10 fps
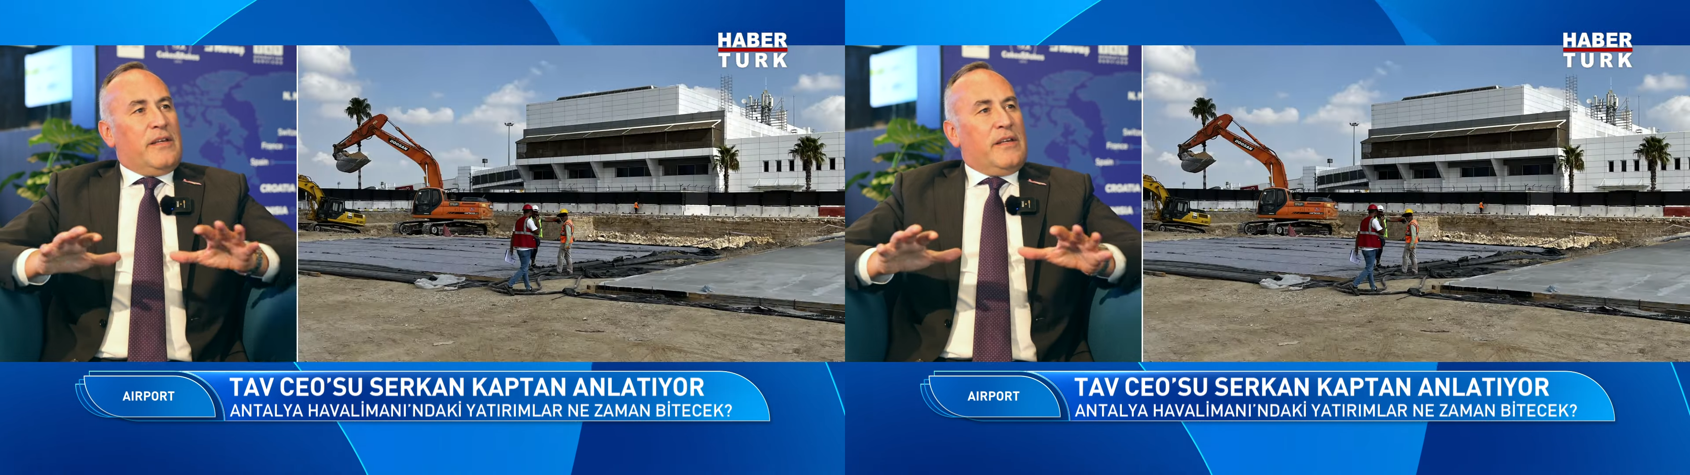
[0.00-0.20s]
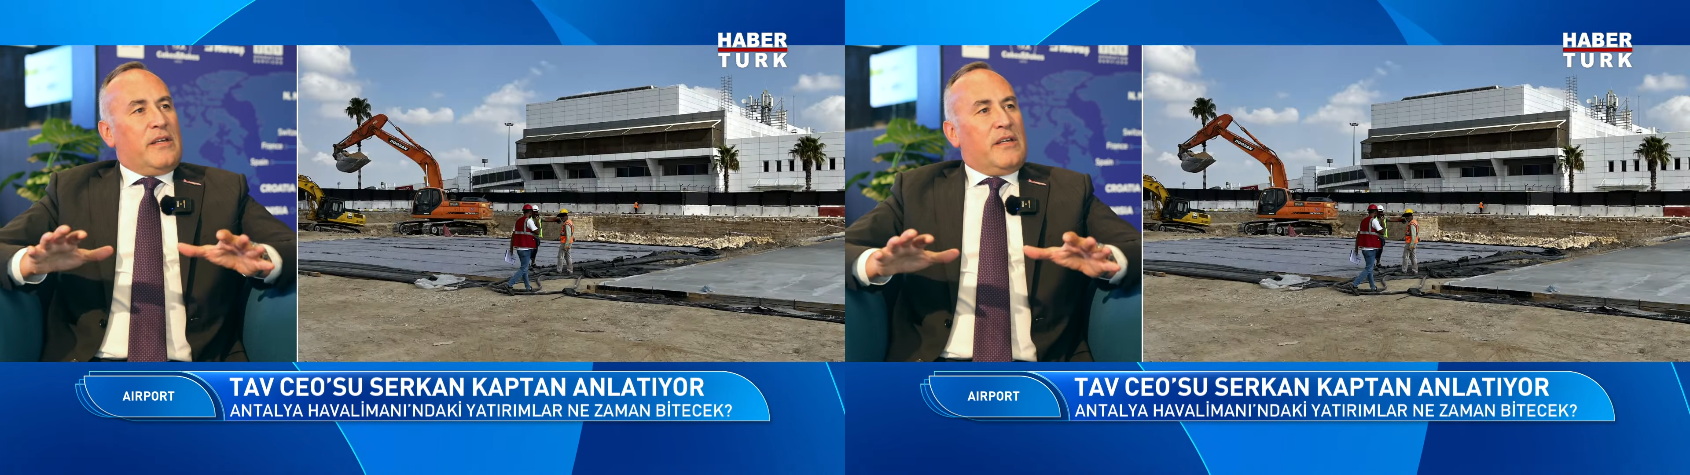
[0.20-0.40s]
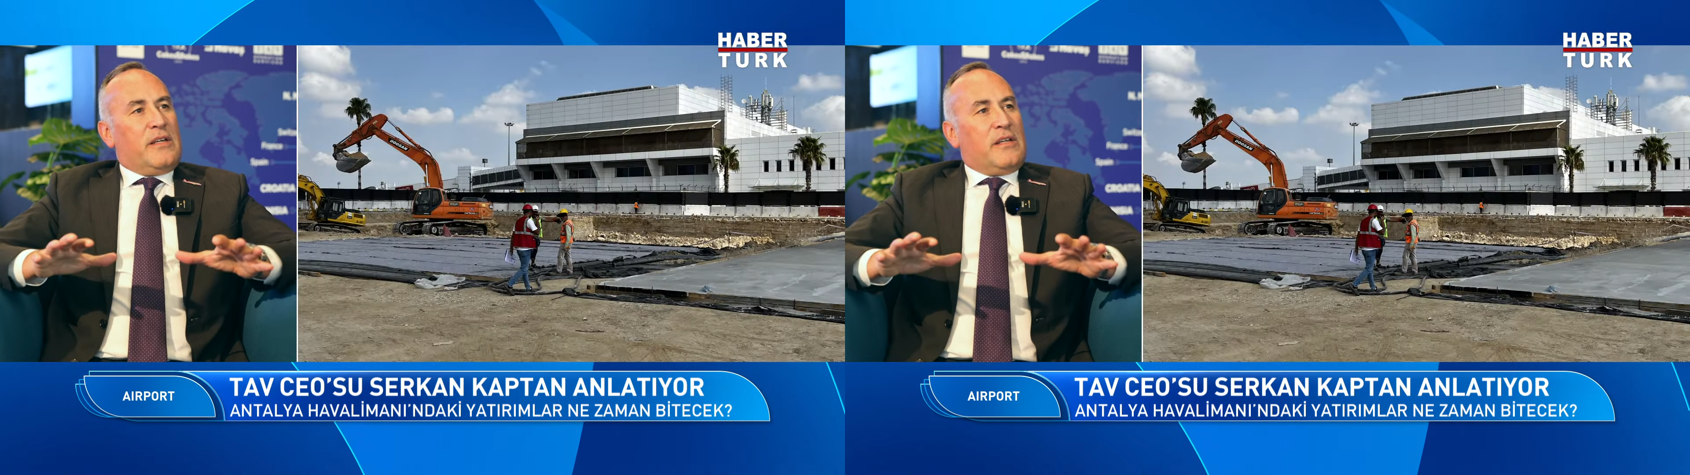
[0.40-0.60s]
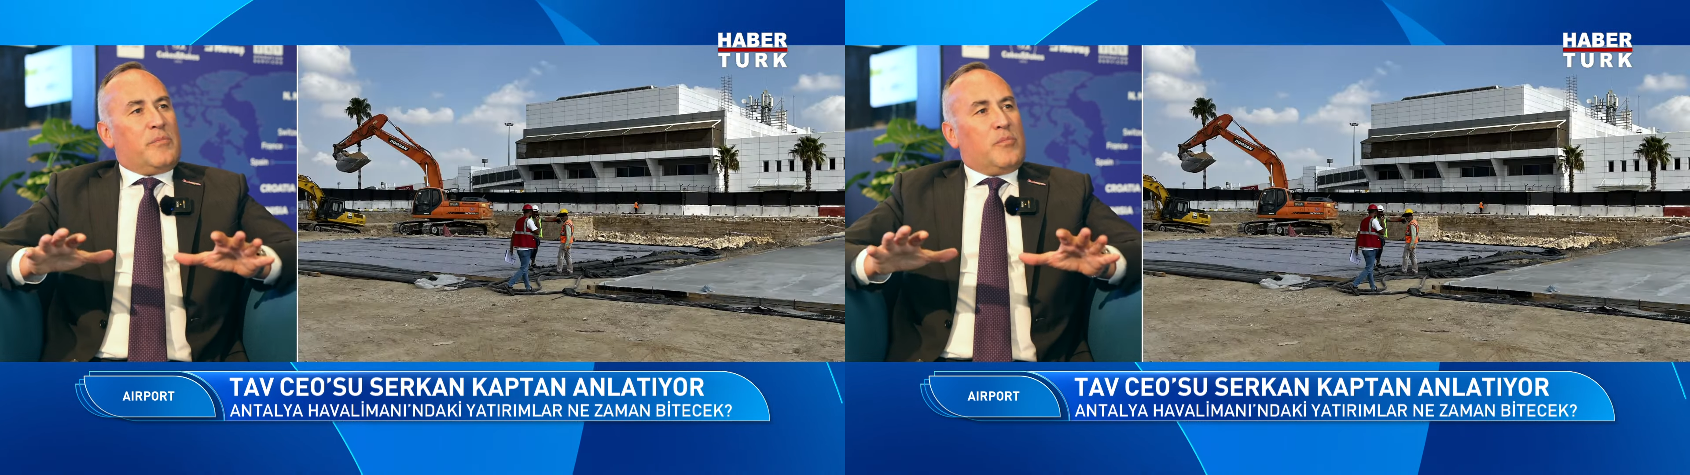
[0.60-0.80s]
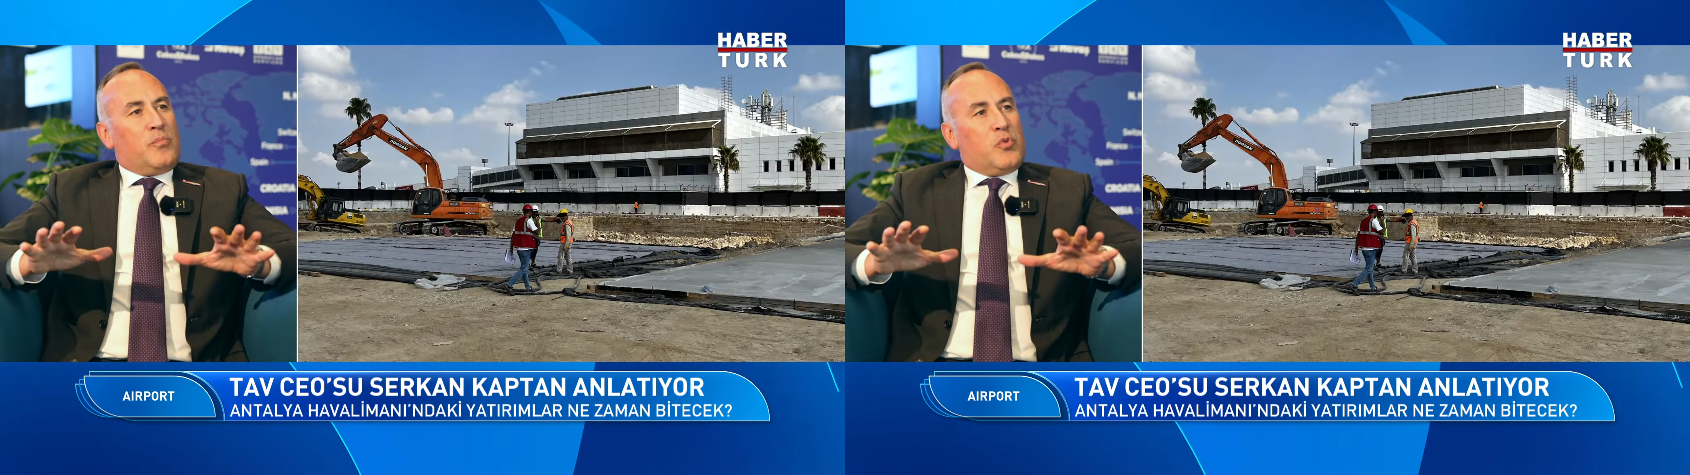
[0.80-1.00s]
E,
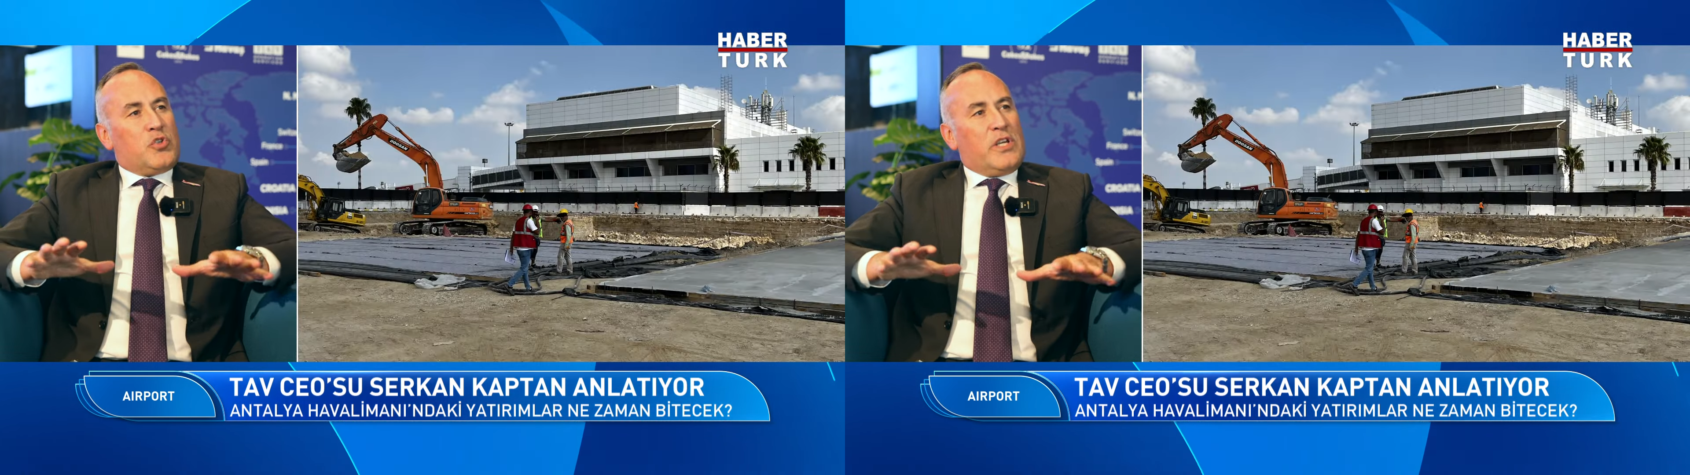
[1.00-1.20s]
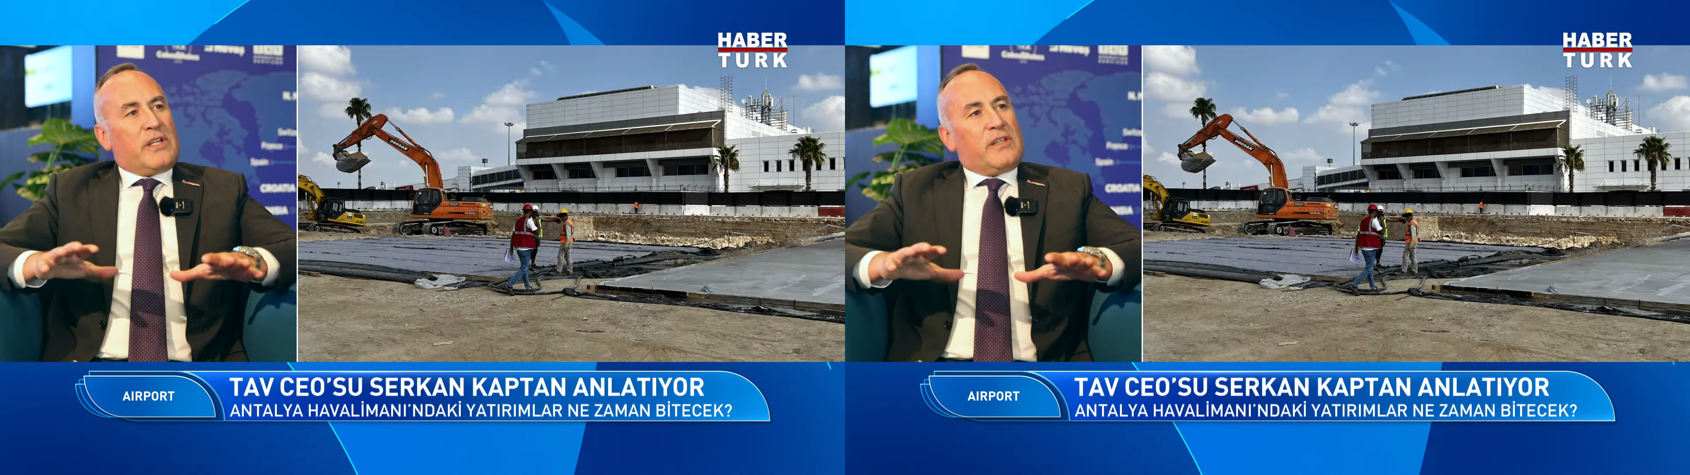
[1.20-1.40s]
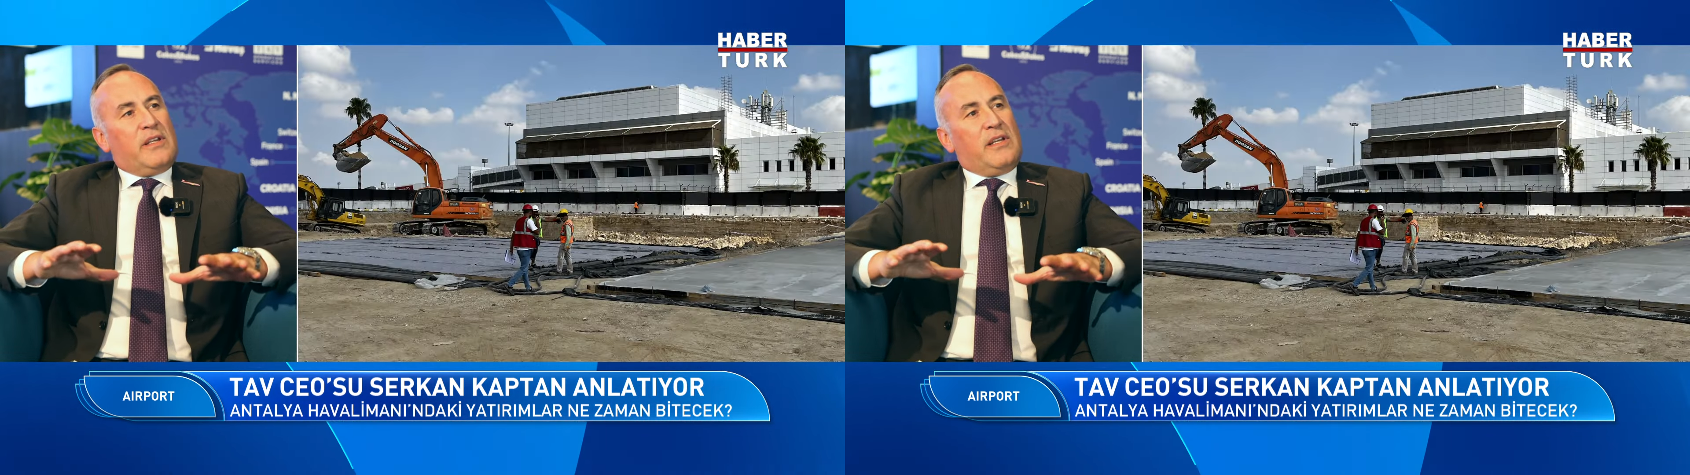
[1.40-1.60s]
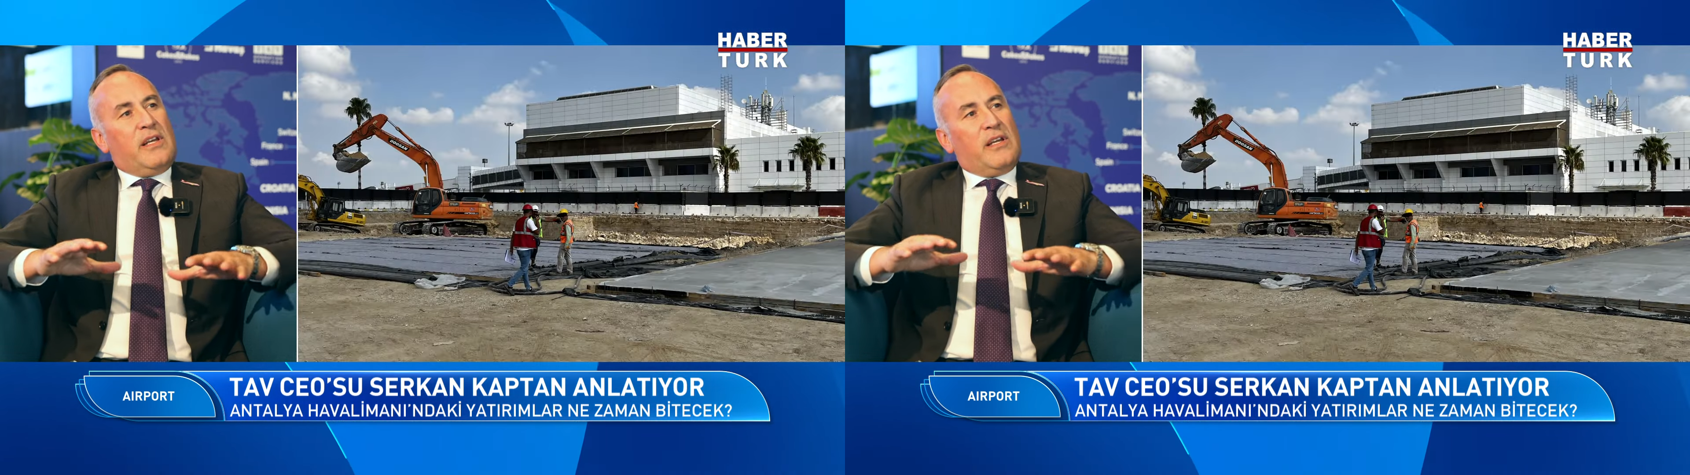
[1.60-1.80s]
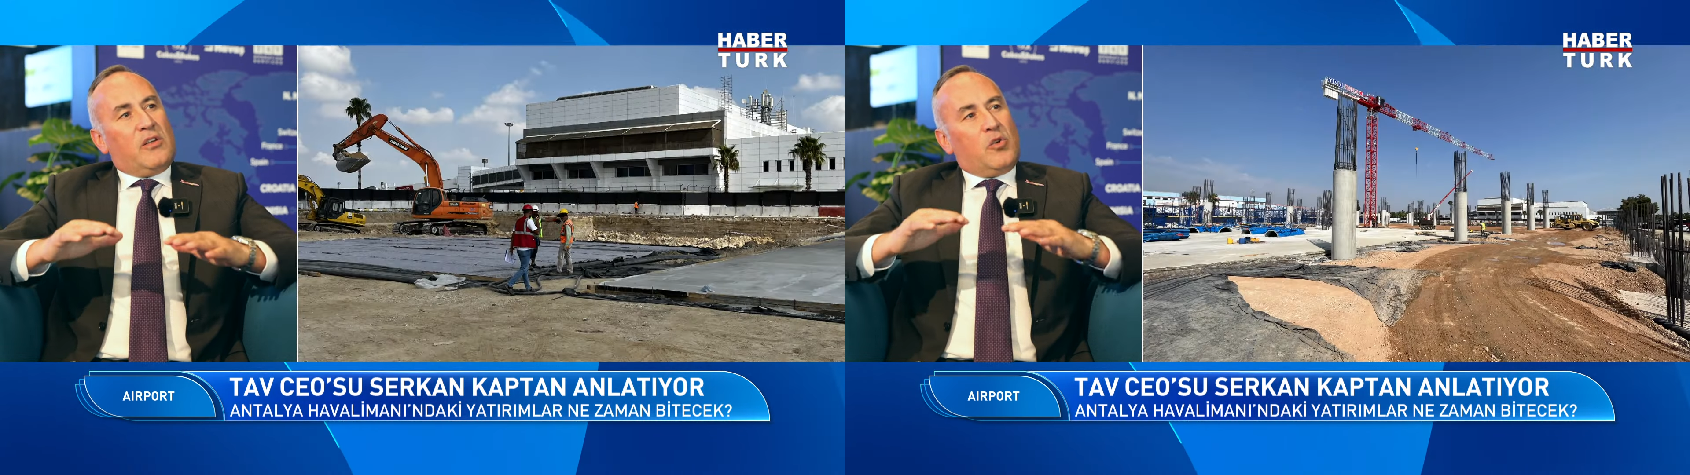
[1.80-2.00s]
bu
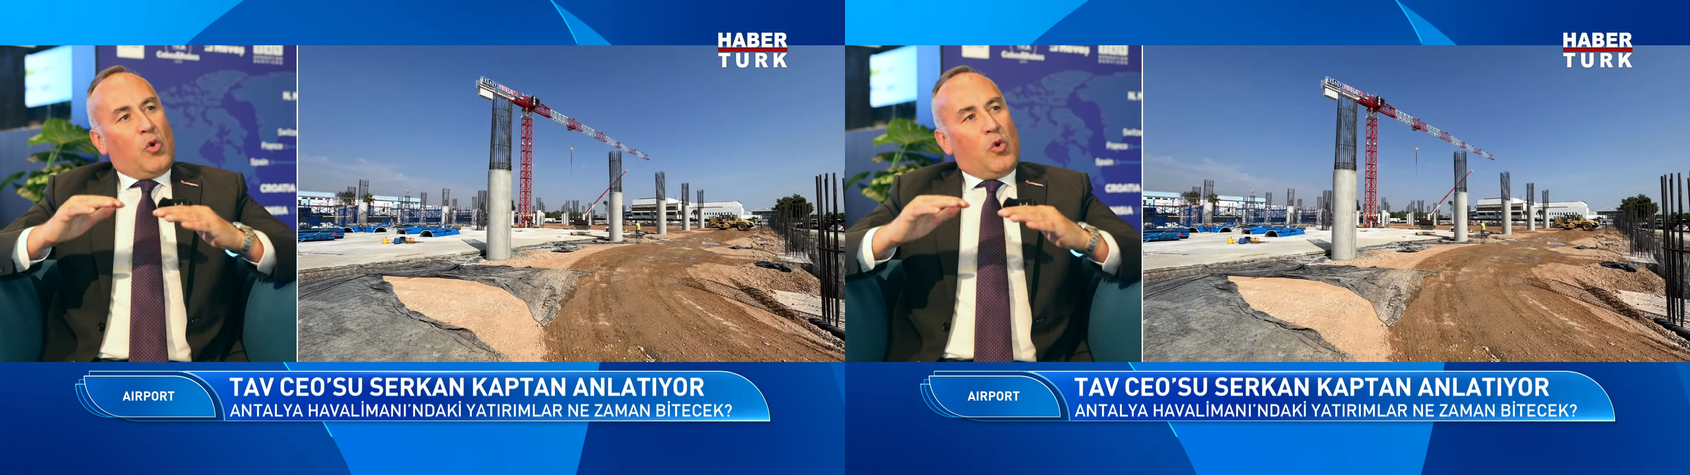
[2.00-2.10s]
şekliyle